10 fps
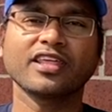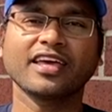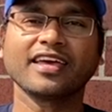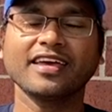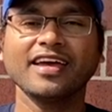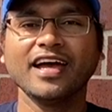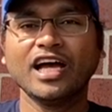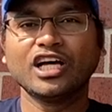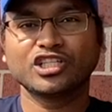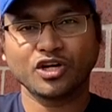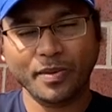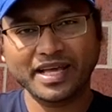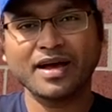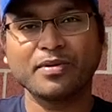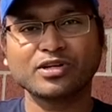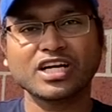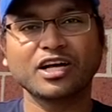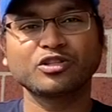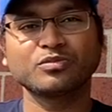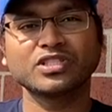থেকে সবাইকে আবার
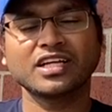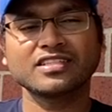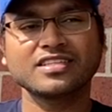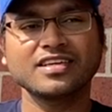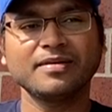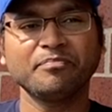স্বাগতম জানাচ্ছি